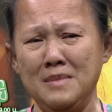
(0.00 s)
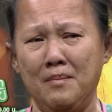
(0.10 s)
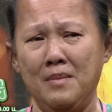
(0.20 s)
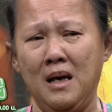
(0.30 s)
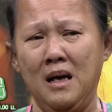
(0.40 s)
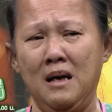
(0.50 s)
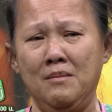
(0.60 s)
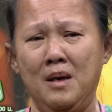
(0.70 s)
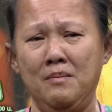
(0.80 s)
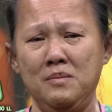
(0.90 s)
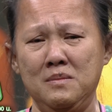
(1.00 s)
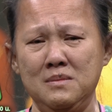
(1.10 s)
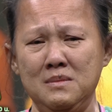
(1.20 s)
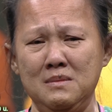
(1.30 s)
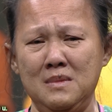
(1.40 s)
แบบมาแบบ
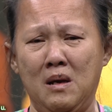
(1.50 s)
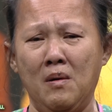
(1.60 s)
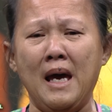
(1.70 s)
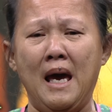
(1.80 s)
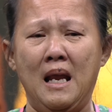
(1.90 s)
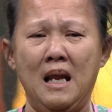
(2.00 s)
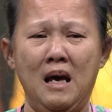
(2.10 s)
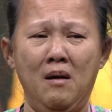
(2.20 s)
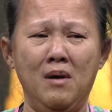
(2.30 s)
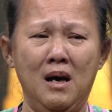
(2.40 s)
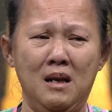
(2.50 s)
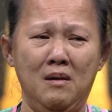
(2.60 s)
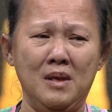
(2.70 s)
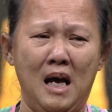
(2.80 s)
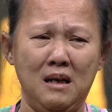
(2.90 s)
เราแก่แล้วว่า
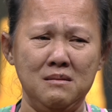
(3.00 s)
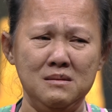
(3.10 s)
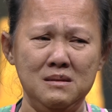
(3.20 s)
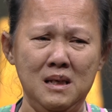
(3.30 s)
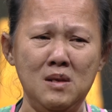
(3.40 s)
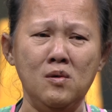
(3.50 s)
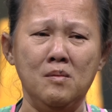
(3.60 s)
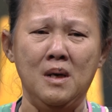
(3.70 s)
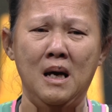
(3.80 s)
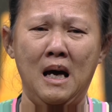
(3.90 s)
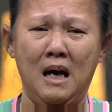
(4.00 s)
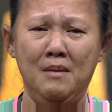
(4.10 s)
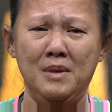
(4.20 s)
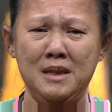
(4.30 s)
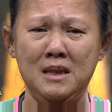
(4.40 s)
เราอยากให้ลูกมาหา
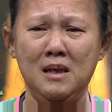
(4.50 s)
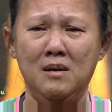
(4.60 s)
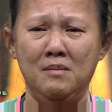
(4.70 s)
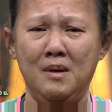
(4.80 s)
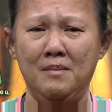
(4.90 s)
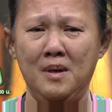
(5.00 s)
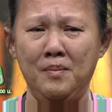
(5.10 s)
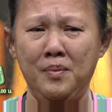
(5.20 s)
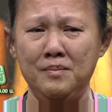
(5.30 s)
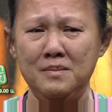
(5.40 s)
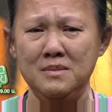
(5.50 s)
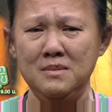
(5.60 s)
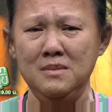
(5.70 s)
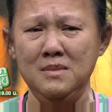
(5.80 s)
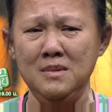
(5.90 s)
มาเที่ยวแบบมา
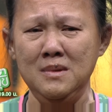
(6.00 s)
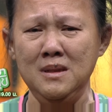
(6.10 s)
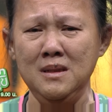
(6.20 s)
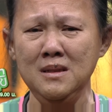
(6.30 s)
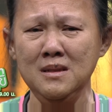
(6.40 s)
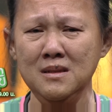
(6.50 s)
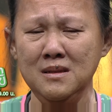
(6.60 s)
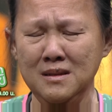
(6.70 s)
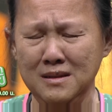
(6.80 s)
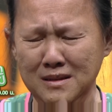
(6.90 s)
อ๋อ